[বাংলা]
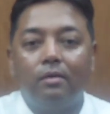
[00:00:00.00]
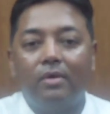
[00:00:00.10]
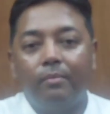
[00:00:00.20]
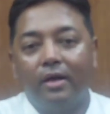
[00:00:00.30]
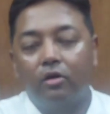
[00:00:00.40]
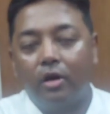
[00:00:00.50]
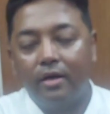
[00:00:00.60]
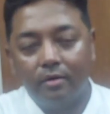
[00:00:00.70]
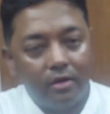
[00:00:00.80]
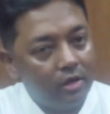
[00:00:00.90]
মামলা
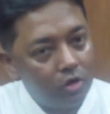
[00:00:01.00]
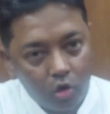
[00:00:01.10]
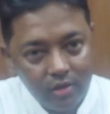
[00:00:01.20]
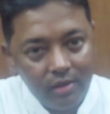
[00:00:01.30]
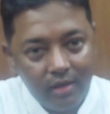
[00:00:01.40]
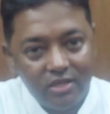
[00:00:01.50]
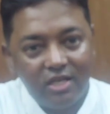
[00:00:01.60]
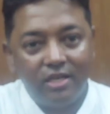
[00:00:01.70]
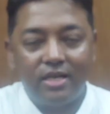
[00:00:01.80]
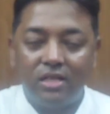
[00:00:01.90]
করায় করে দিলেন
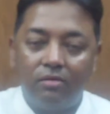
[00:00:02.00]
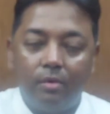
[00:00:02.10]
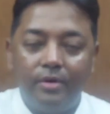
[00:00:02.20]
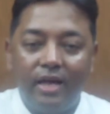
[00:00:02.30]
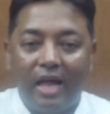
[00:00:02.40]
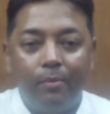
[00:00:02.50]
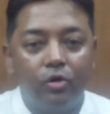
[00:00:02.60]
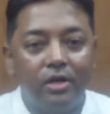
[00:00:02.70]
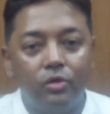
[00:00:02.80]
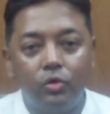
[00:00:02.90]
সে সাজা পাবে এমন
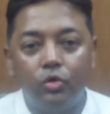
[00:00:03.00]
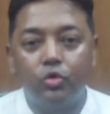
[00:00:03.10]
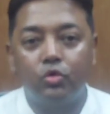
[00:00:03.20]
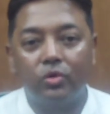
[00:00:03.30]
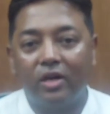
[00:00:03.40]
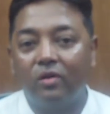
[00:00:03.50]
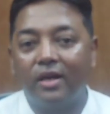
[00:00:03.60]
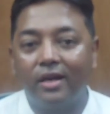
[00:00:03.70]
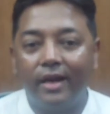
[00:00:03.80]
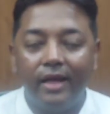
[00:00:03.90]
কিন্তু সুযোগ এখন
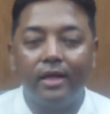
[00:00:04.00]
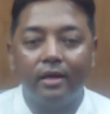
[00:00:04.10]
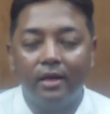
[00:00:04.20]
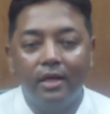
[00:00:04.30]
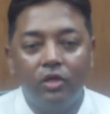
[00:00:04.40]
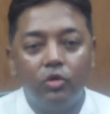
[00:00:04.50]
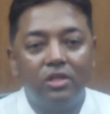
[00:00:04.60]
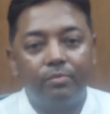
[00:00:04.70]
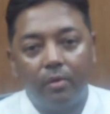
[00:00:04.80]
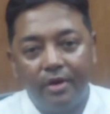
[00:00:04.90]
আর নেই
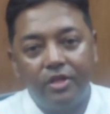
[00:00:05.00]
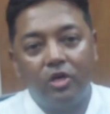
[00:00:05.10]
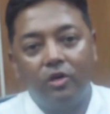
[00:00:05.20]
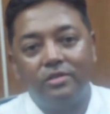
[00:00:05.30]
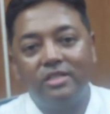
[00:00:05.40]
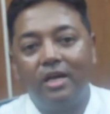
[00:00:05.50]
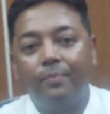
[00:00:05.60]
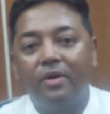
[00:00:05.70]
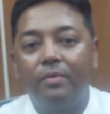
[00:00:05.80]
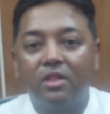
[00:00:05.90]
যদি প্রমাণিত হয় যে
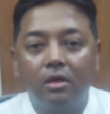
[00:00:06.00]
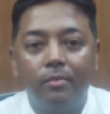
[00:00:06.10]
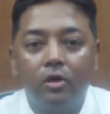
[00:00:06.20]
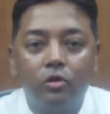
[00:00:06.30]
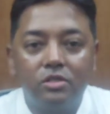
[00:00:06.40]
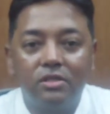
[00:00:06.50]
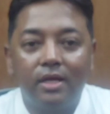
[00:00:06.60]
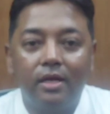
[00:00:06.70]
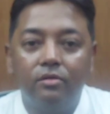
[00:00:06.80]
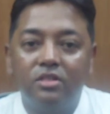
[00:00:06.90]
আপনি মিথ্যা মামলা করছেন
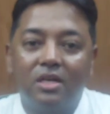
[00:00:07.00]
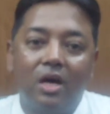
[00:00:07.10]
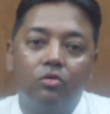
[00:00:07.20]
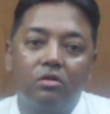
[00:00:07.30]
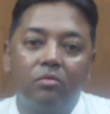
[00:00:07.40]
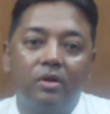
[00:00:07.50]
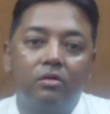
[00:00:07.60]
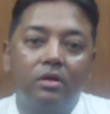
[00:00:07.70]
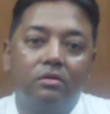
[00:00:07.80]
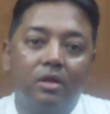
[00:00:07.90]
তাহলে কিন্তু সে কাউন্টার মামলা
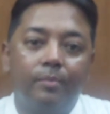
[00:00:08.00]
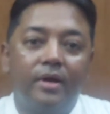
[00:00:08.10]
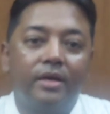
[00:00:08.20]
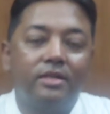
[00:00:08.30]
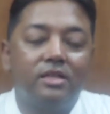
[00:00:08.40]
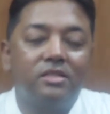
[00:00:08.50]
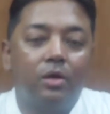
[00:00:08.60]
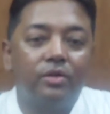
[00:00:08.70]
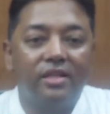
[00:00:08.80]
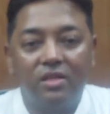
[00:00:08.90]
করে কিন্তু আপনাকে শাস্তির
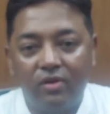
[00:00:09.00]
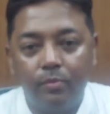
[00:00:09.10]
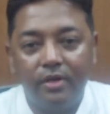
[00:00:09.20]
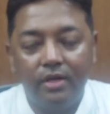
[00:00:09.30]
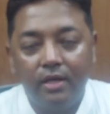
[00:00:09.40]
আওতায় আনতে পারবে